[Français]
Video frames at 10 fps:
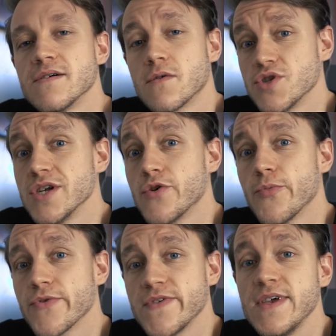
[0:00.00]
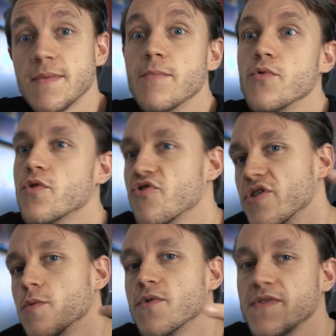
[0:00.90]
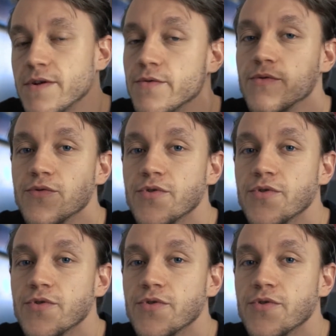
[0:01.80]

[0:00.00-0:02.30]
quand je l'ai commencé, et même quand j'ai commencé le,